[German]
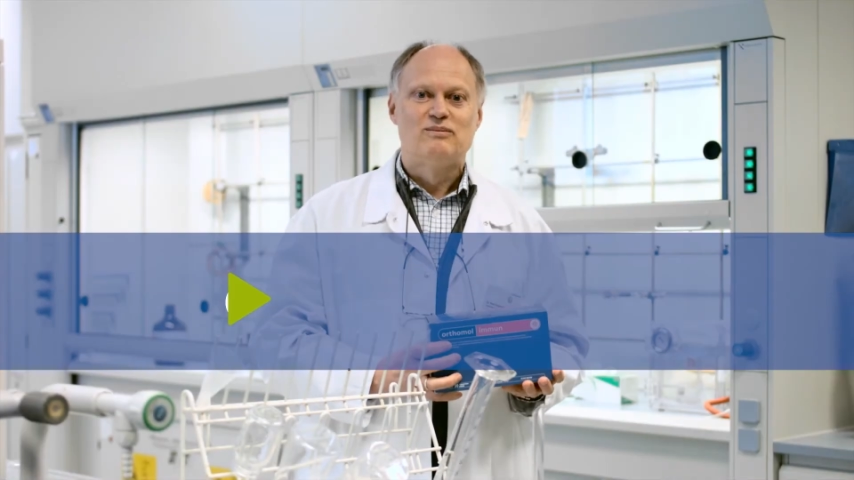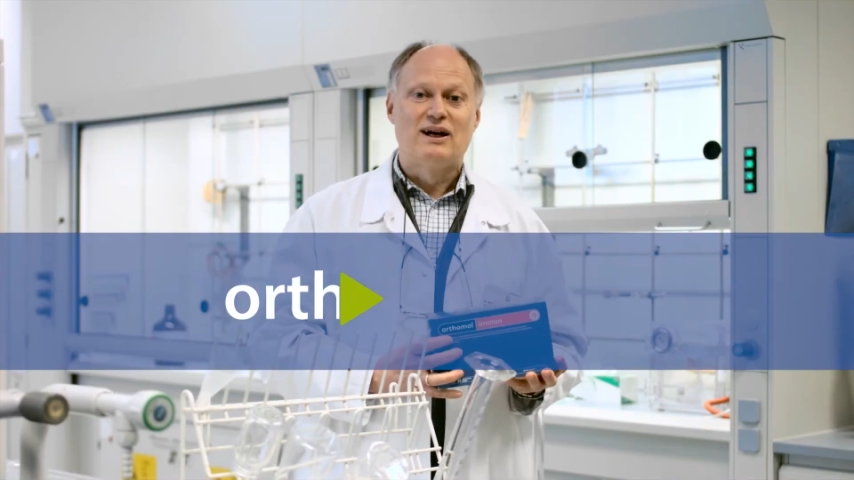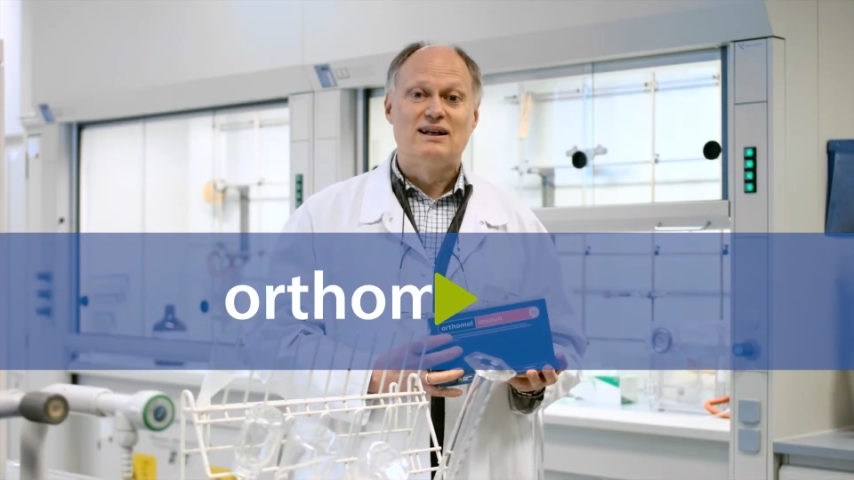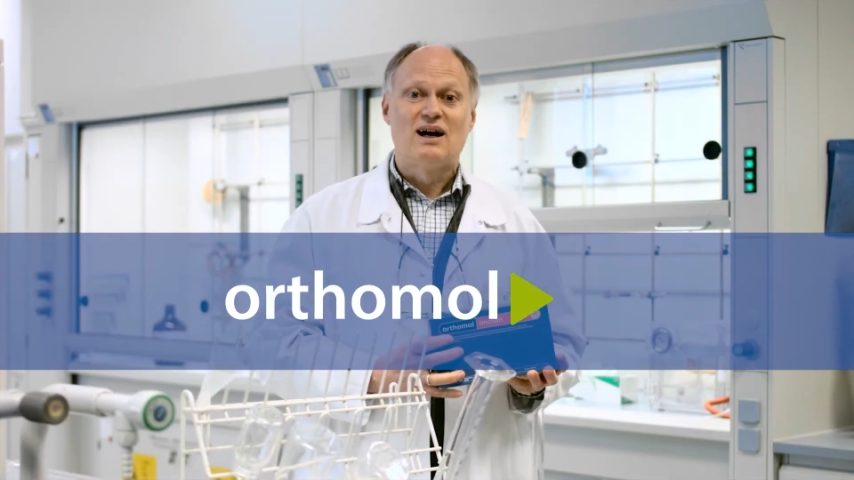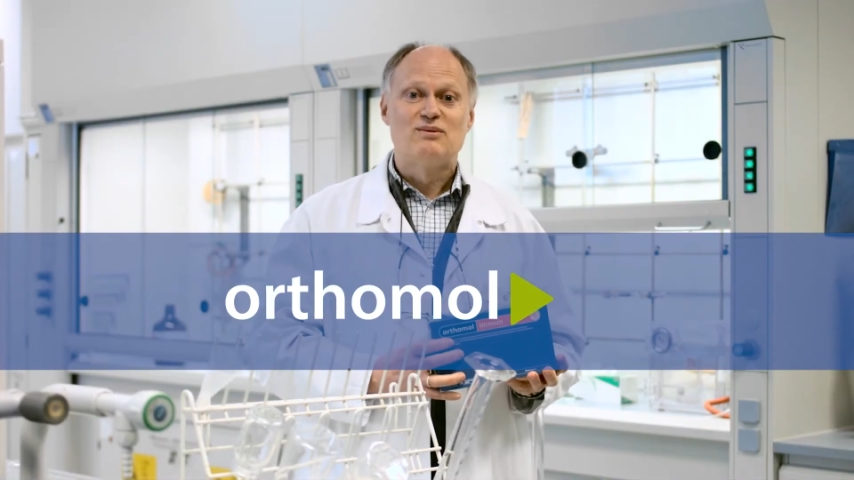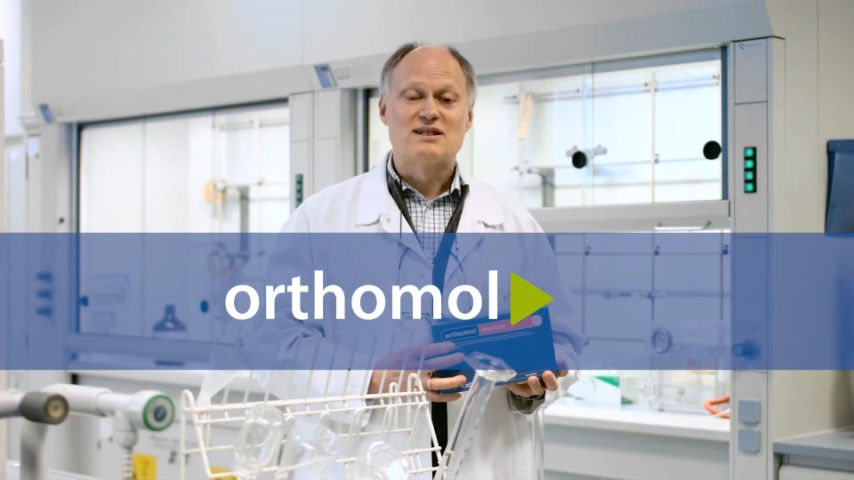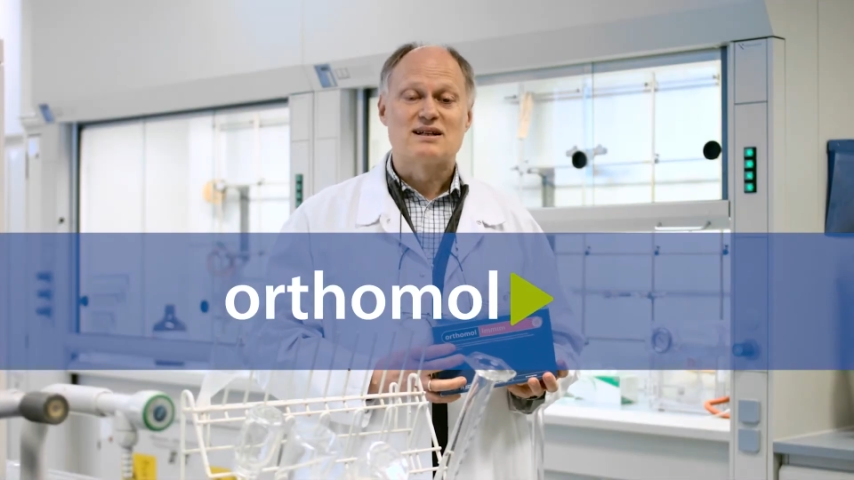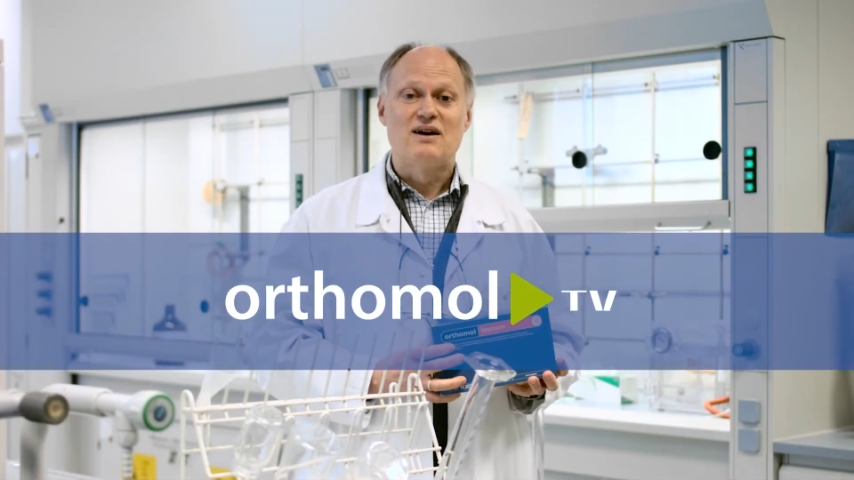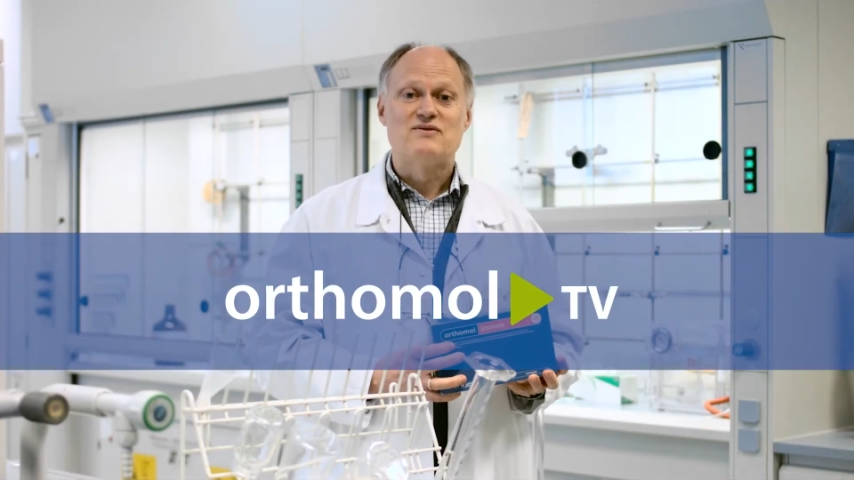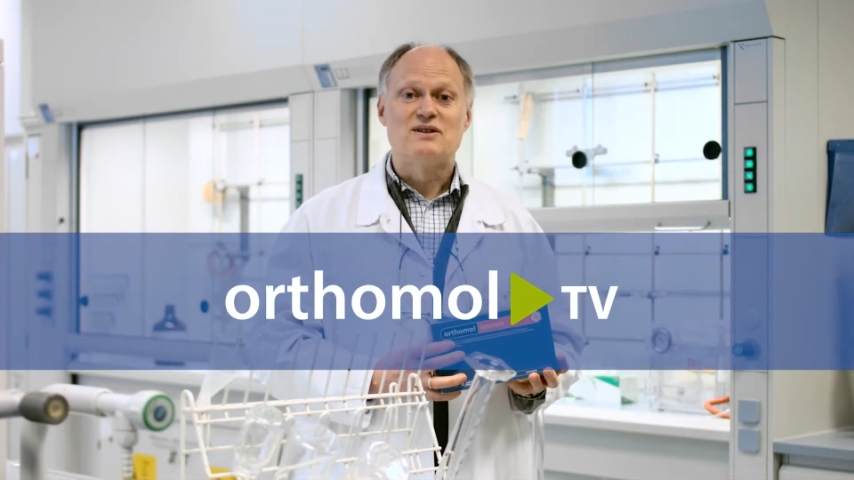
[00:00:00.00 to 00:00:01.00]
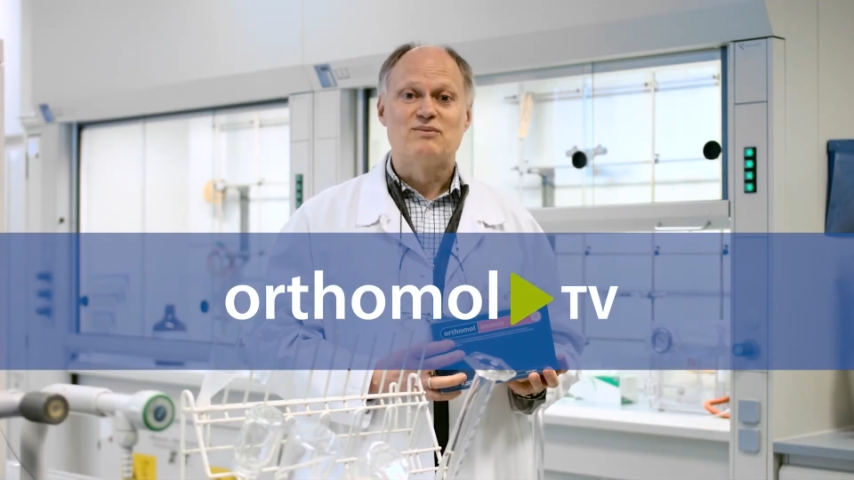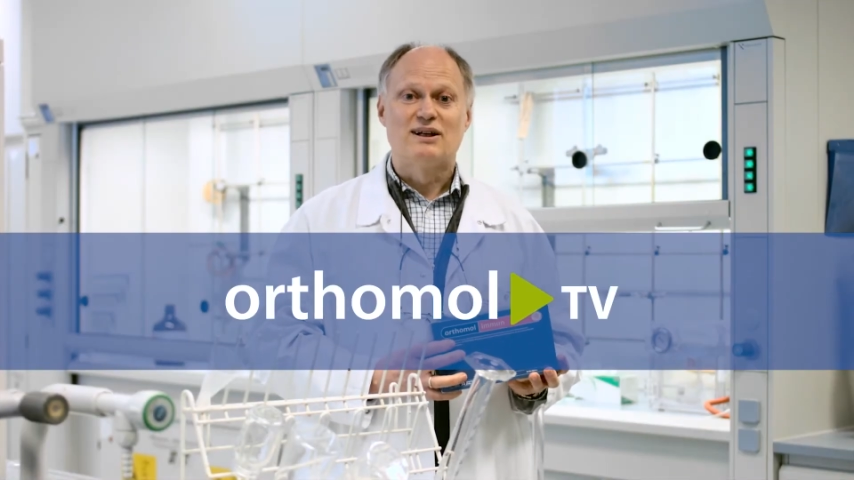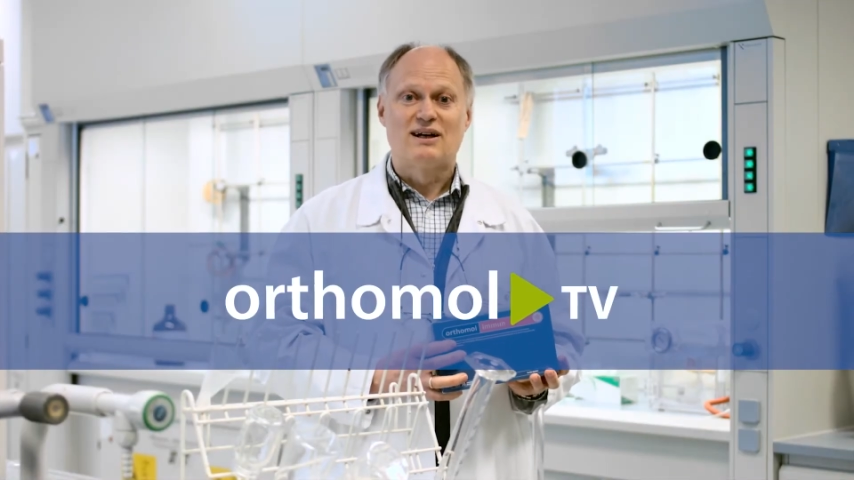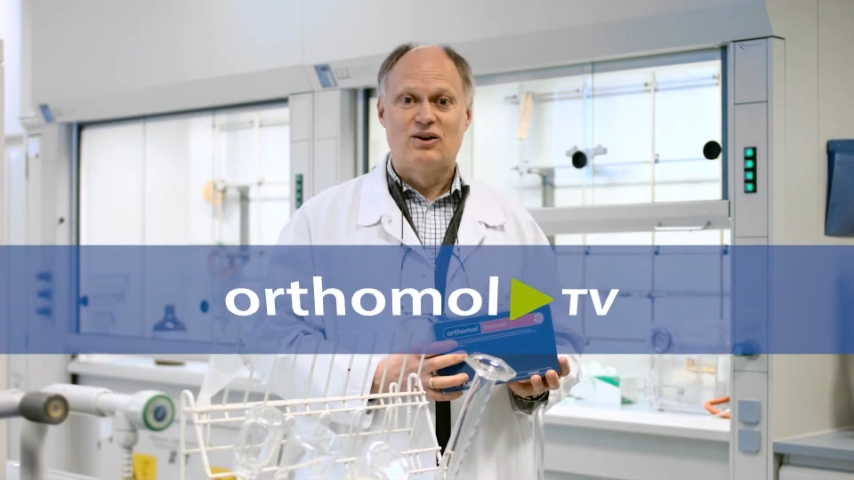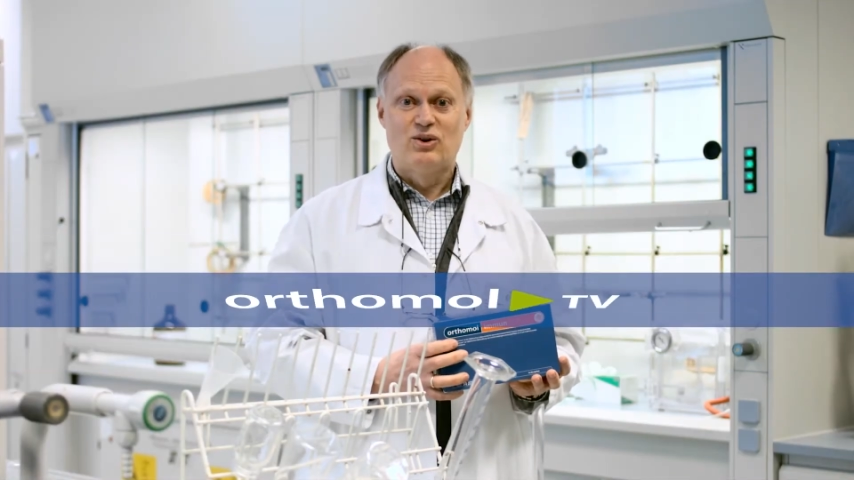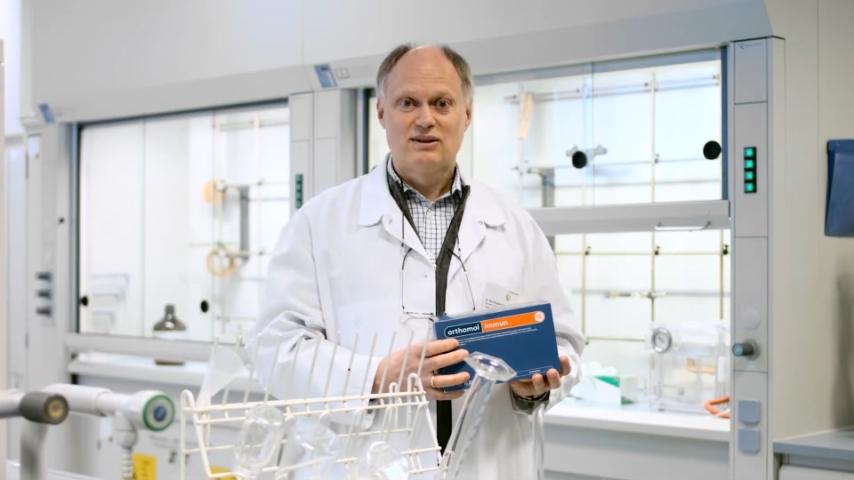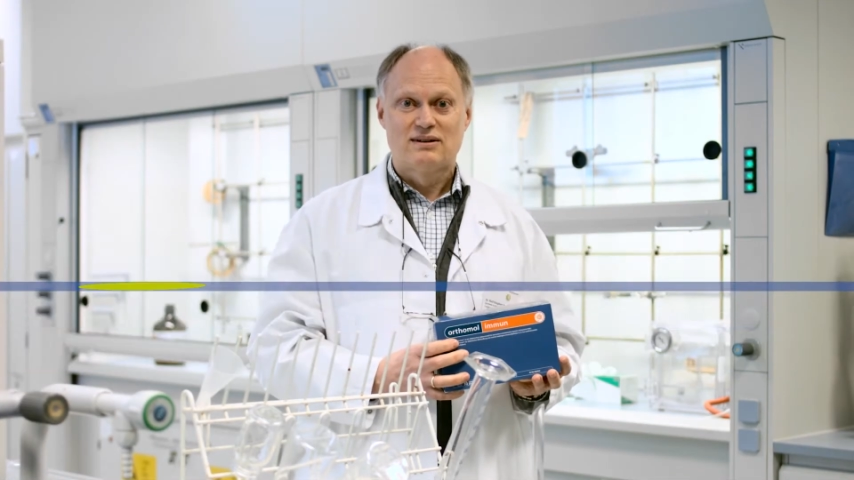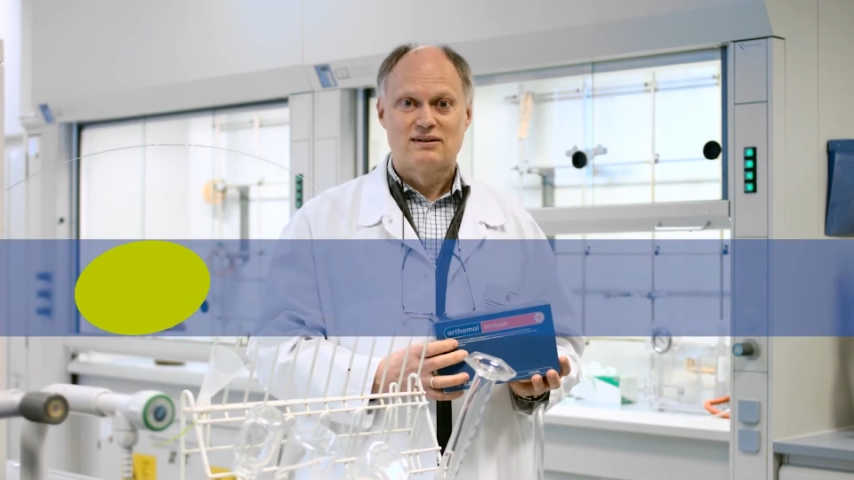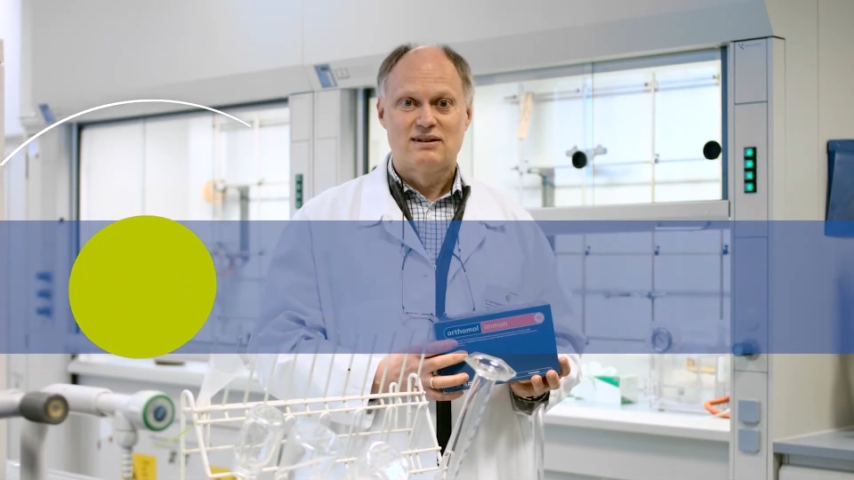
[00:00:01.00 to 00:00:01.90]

Mein Name ist Ralf Siegbert Haug.